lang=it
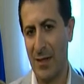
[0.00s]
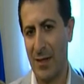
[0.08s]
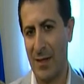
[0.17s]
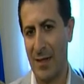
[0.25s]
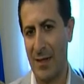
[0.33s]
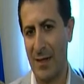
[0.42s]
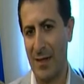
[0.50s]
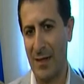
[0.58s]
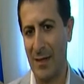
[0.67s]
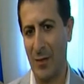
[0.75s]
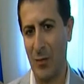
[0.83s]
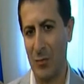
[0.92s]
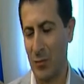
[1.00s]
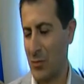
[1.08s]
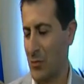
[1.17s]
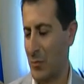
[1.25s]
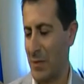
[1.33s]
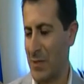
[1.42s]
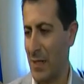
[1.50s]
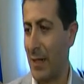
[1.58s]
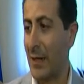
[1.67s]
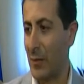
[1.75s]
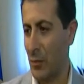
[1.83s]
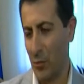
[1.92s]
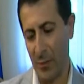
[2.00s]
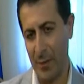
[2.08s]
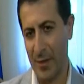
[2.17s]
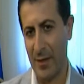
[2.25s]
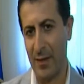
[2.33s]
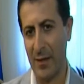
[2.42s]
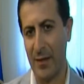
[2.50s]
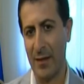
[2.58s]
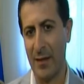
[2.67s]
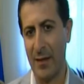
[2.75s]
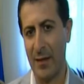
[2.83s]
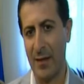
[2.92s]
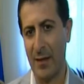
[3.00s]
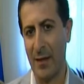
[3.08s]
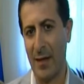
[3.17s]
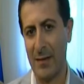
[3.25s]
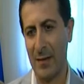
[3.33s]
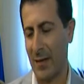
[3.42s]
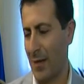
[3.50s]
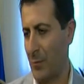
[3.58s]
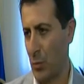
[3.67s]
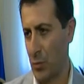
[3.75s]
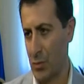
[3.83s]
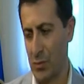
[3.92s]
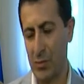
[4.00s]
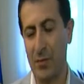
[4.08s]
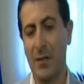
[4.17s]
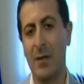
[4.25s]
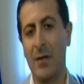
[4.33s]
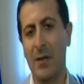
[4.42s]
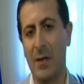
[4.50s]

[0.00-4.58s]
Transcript: ha colto di sorpresa anche noi perché ha del clamoroso